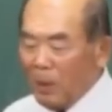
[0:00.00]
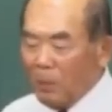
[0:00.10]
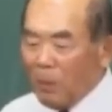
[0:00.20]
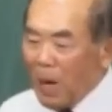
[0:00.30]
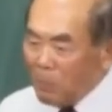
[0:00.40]

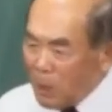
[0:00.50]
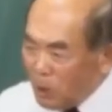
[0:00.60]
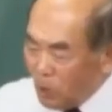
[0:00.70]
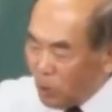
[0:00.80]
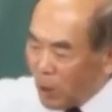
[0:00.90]

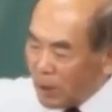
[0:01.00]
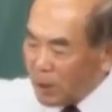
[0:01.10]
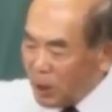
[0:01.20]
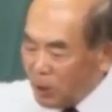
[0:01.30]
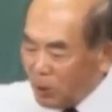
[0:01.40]
ピラミッドの
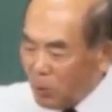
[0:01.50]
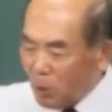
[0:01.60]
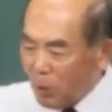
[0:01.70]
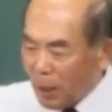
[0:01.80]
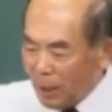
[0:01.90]
形っていう
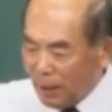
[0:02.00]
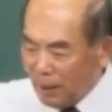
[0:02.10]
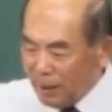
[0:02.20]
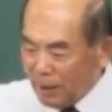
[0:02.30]
ものをね